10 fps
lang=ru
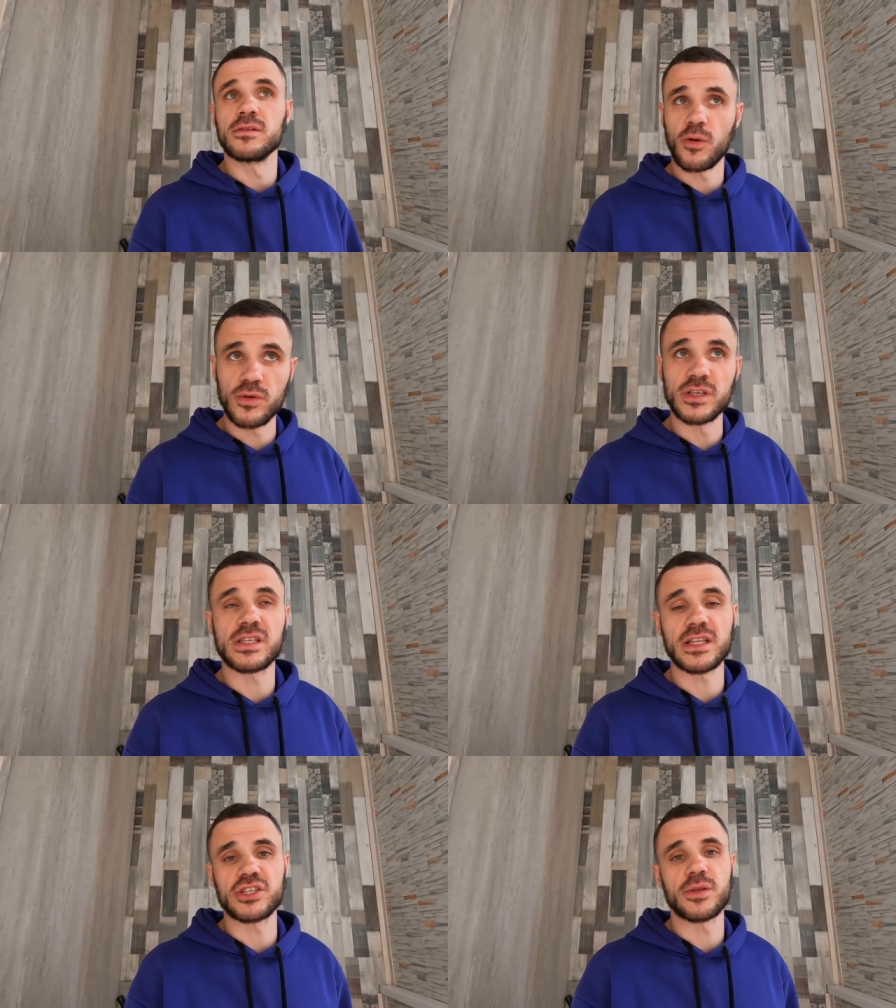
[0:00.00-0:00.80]
Такой
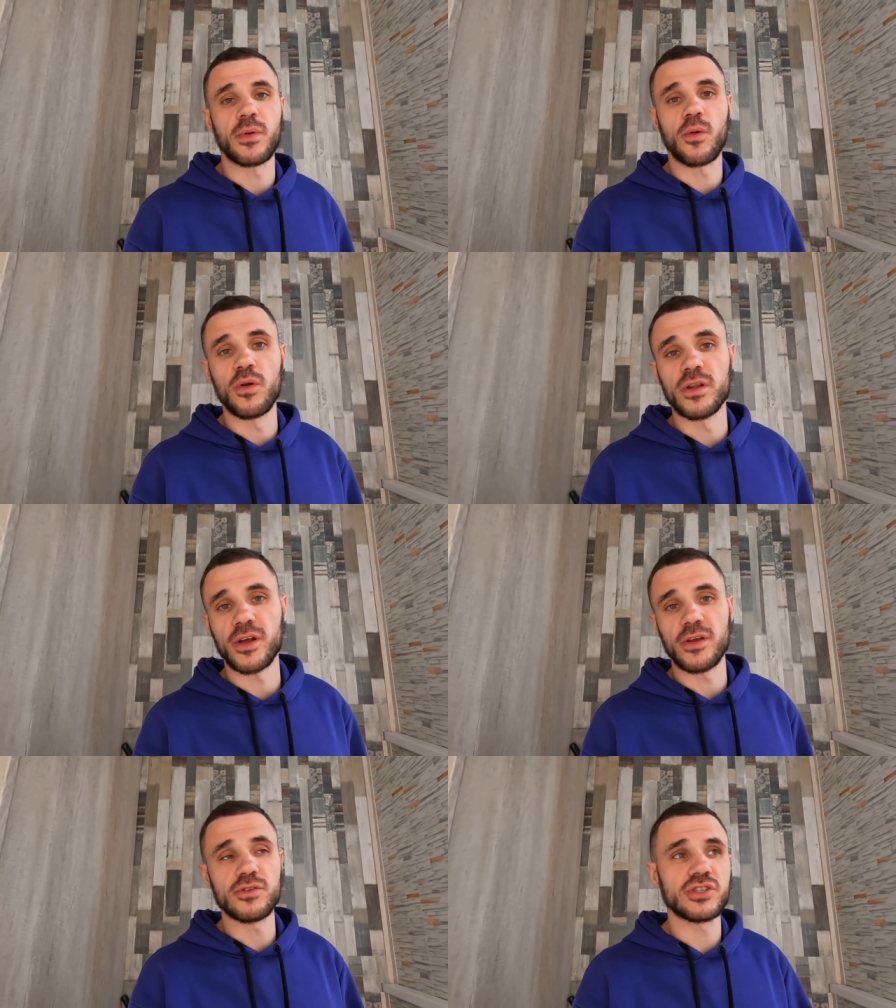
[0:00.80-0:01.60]
достаточно прикольный
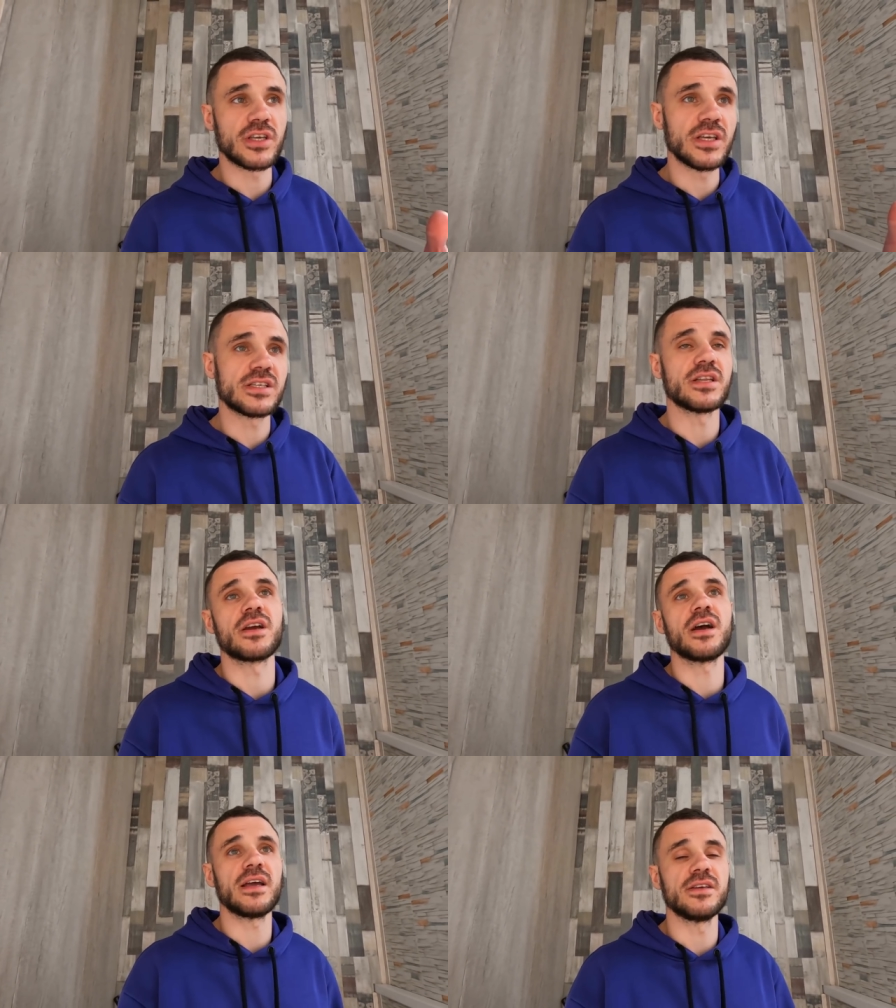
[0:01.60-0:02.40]
райончик. Есть
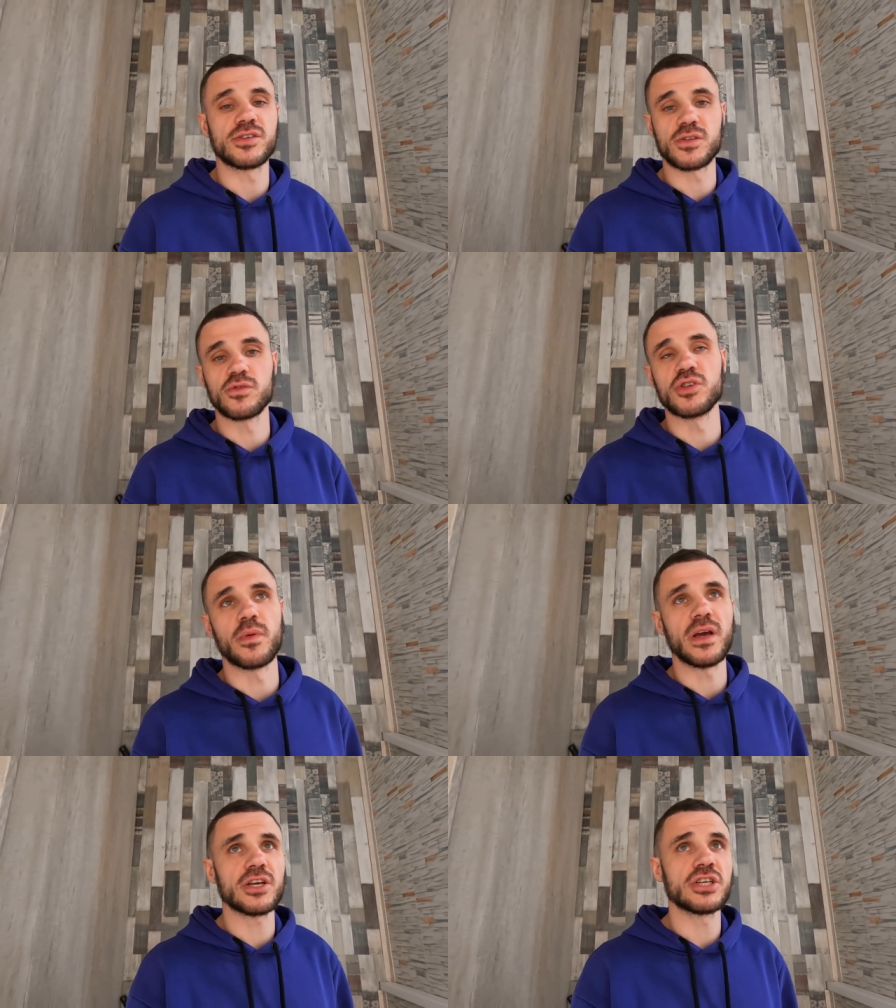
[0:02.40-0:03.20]
река, есть тут же
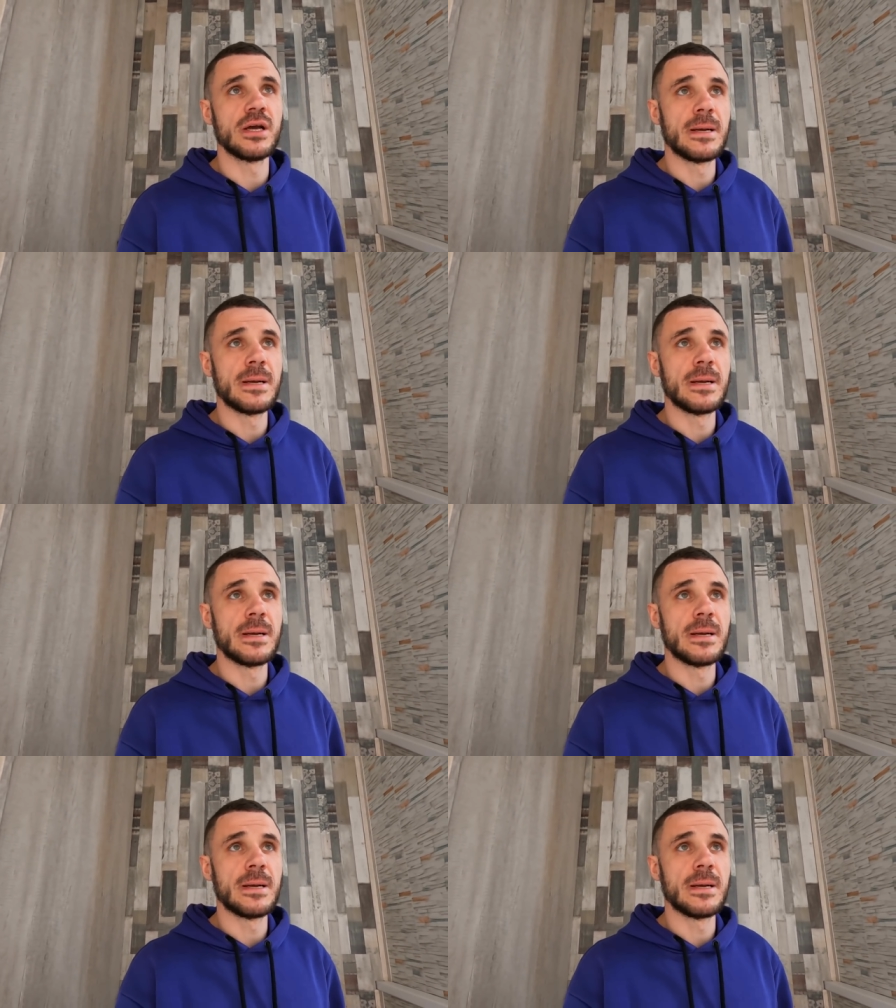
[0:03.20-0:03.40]
пляж.